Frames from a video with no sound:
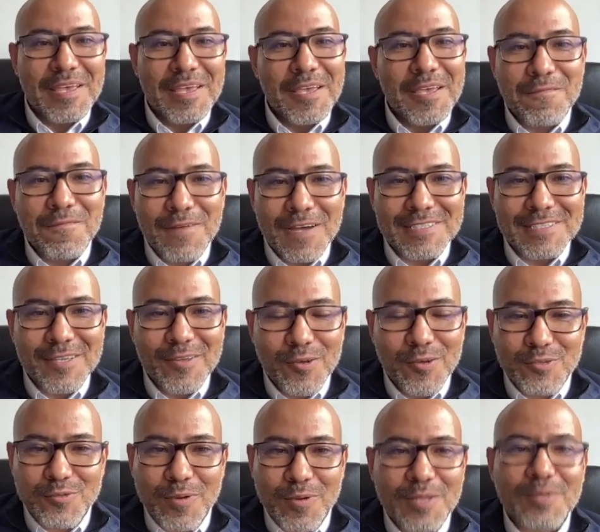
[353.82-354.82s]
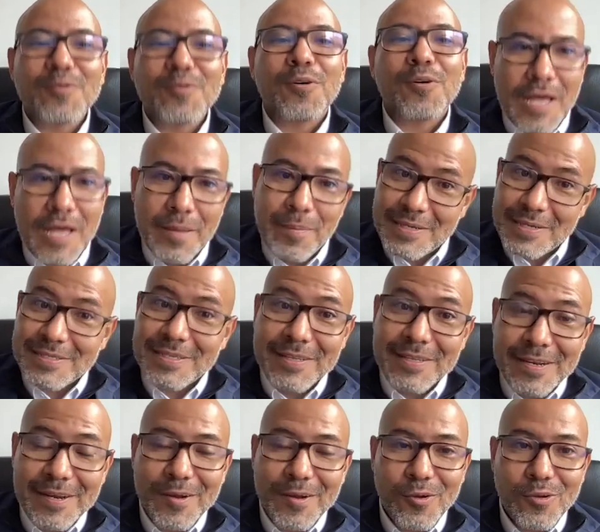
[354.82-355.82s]
y fase dos cuando, además de
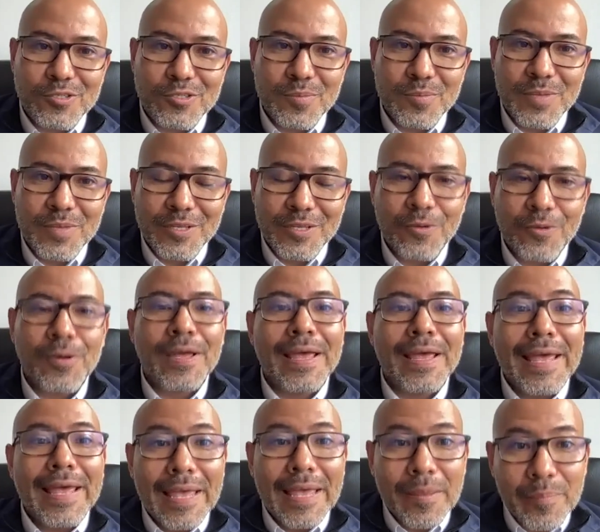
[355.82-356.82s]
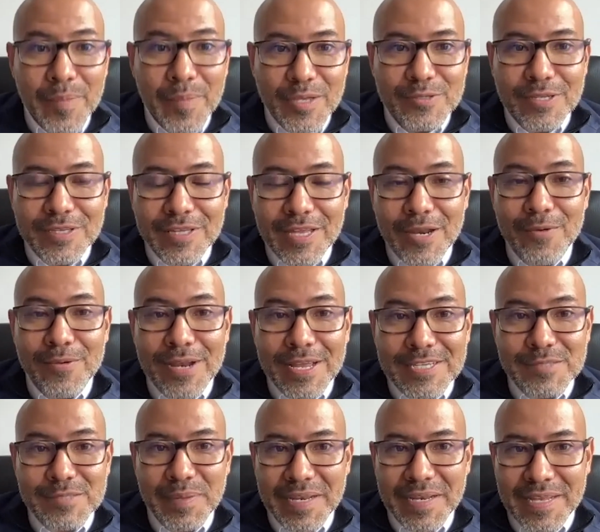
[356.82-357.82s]
tener conocimiento, empiezo a tener una
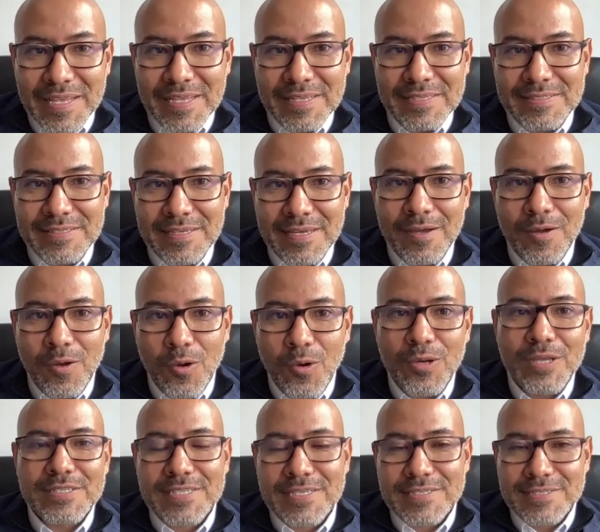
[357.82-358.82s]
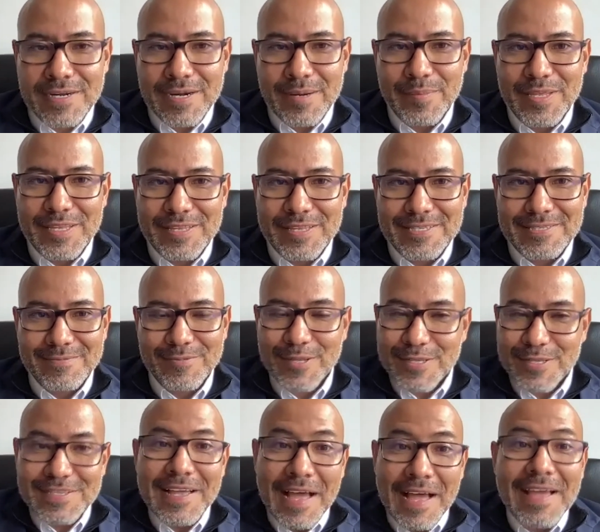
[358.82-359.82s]
experiencia con estas herramientas.
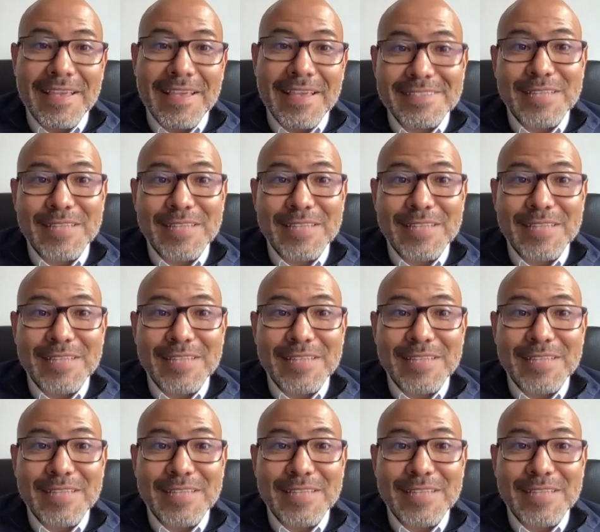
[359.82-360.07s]
Entonces, ahí